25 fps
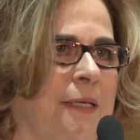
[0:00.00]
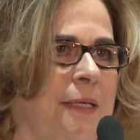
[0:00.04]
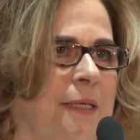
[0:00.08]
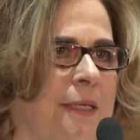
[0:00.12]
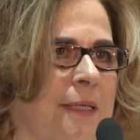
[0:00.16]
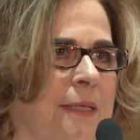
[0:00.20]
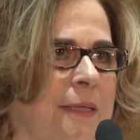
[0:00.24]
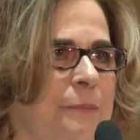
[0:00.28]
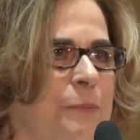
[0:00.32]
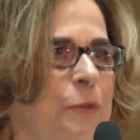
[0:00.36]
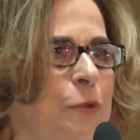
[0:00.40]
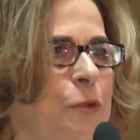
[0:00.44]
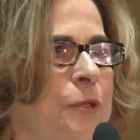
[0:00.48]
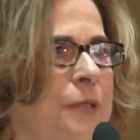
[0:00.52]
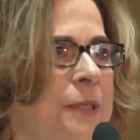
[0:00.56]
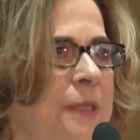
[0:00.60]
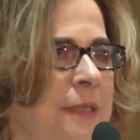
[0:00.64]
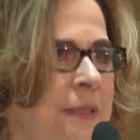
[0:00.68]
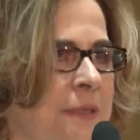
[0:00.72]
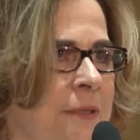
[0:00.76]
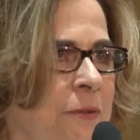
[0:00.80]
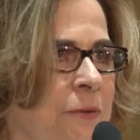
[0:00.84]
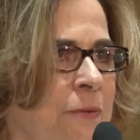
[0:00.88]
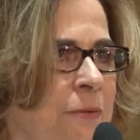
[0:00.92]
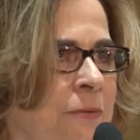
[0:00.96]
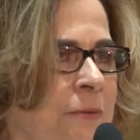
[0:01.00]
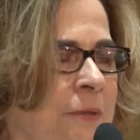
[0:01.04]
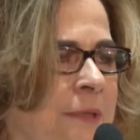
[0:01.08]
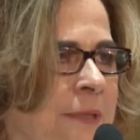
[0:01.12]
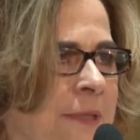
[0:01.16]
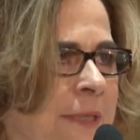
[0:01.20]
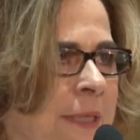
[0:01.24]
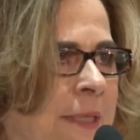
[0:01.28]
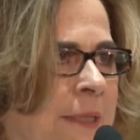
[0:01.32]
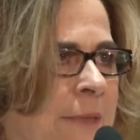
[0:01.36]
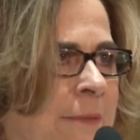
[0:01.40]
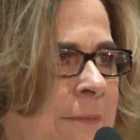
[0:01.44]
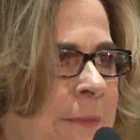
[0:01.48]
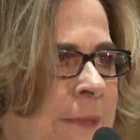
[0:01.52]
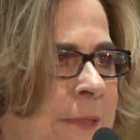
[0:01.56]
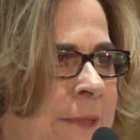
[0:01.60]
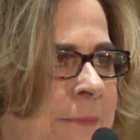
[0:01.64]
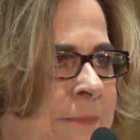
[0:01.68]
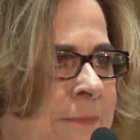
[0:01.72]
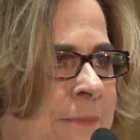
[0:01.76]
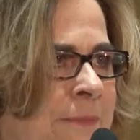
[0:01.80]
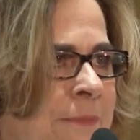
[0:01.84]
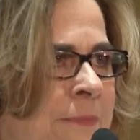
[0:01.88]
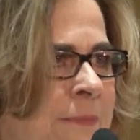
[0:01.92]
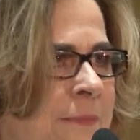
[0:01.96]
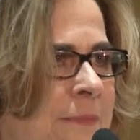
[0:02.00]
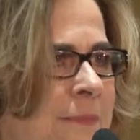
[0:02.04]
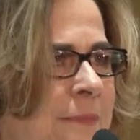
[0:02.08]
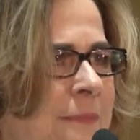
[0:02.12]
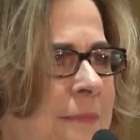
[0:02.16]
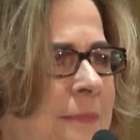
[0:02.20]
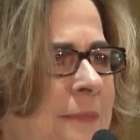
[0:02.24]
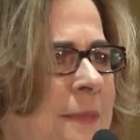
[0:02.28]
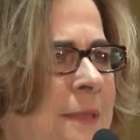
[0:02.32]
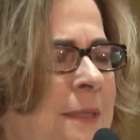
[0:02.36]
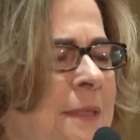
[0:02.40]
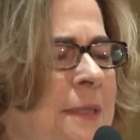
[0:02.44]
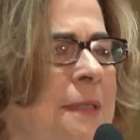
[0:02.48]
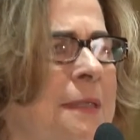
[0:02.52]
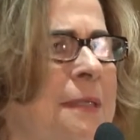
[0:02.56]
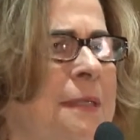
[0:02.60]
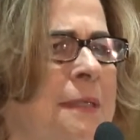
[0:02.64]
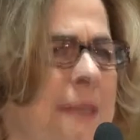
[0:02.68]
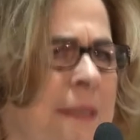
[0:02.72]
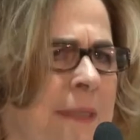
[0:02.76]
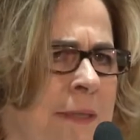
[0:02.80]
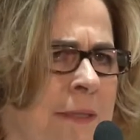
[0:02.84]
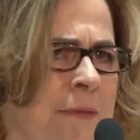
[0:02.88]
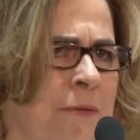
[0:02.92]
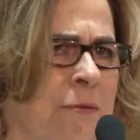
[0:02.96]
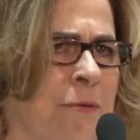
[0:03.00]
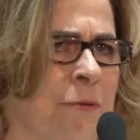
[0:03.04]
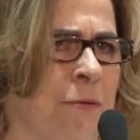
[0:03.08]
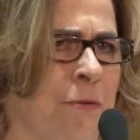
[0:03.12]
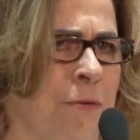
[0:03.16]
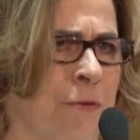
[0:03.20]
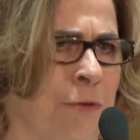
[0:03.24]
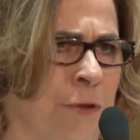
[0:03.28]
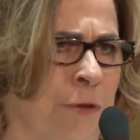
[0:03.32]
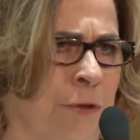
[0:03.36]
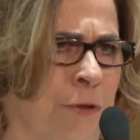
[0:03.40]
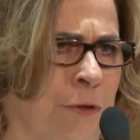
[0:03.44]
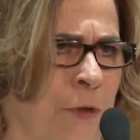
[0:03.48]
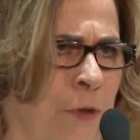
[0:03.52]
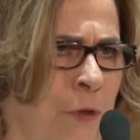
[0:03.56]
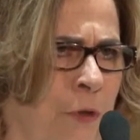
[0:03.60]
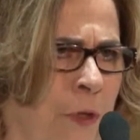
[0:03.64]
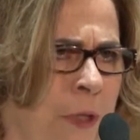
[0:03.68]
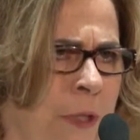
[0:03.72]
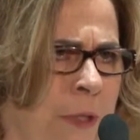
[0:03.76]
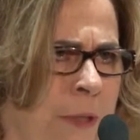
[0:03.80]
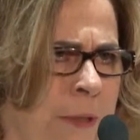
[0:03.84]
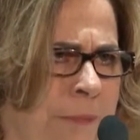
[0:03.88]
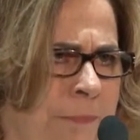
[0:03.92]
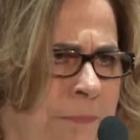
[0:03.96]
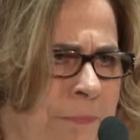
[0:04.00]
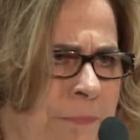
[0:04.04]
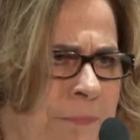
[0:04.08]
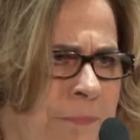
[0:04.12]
abordando um tema que tanto nos toca.